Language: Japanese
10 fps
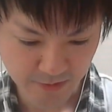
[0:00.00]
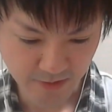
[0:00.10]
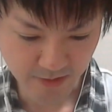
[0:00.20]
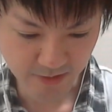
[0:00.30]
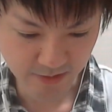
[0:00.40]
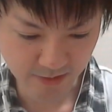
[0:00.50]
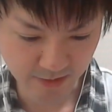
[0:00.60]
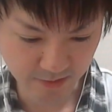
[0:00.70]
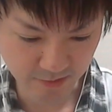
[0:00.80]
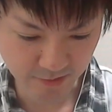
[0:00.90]

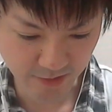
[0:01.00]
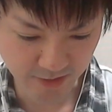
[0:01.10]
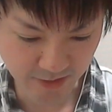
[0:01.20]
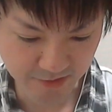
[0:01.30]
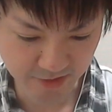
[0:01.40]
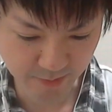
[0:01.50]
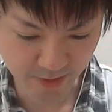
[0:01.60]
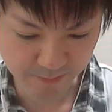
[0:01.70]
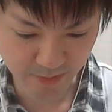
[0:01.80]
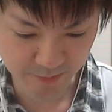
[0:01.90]
えー、っとね、逆にでも
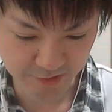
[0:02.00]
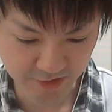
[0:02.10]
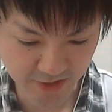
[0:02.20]
やっぱり難